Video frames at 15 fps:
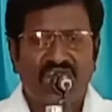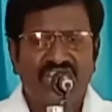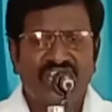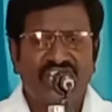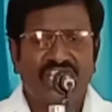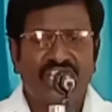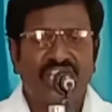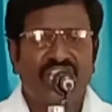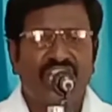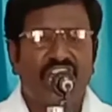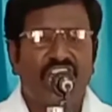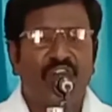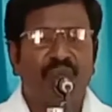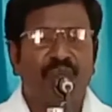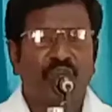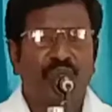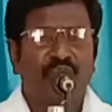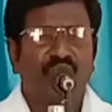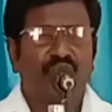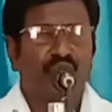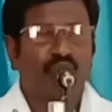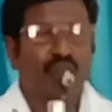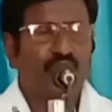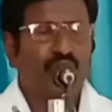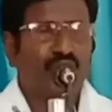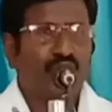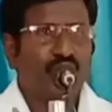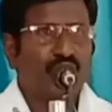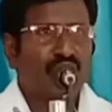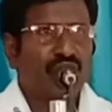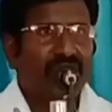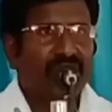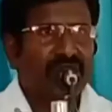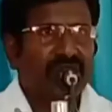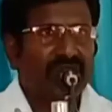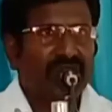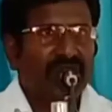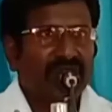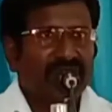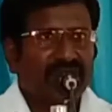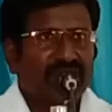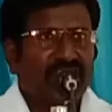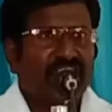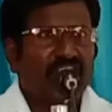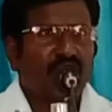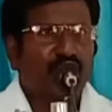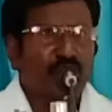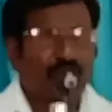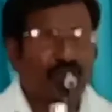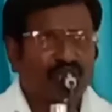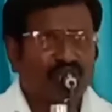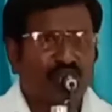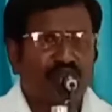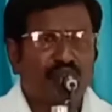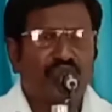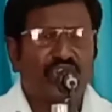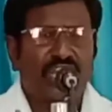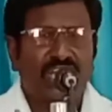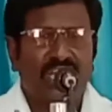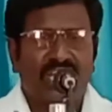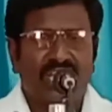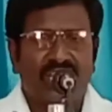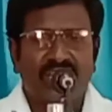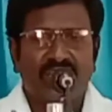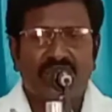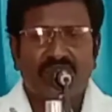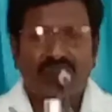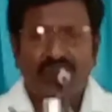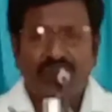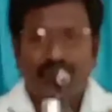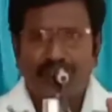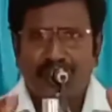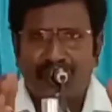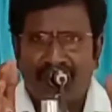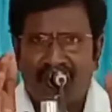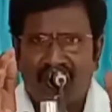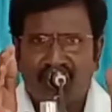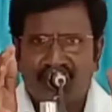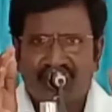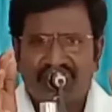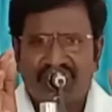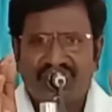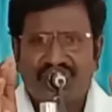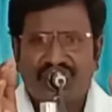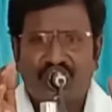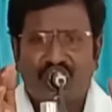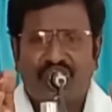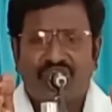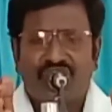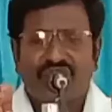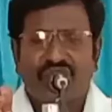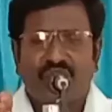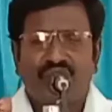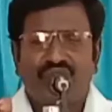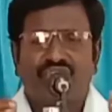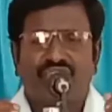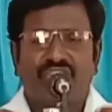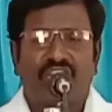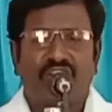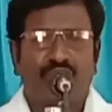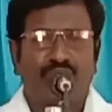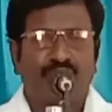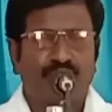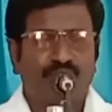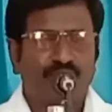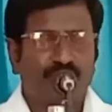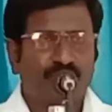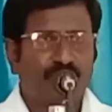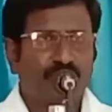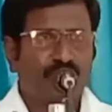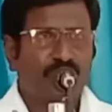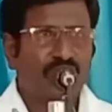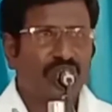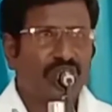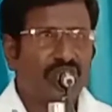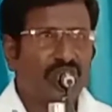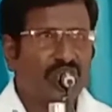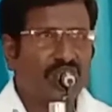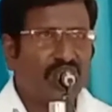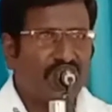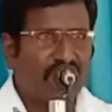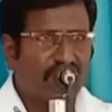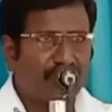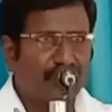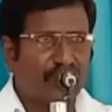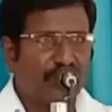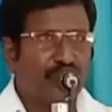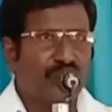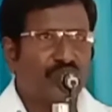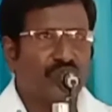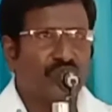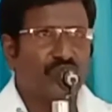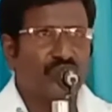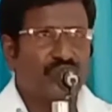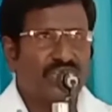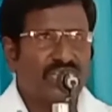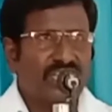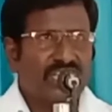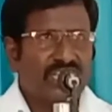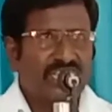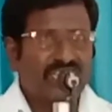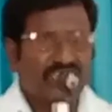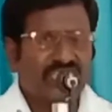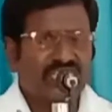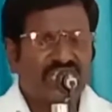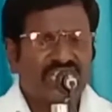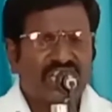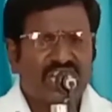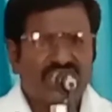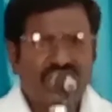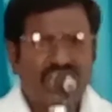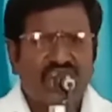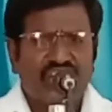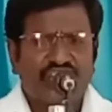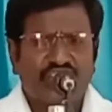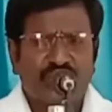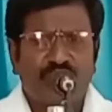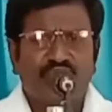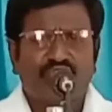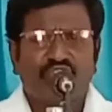అంటే ఆ ప్రభువు తన కృప చొప్పున మేలు చేసేవాడుగా ఉంటున్నాడు ఆ ప్రభువు తన కటాక్షము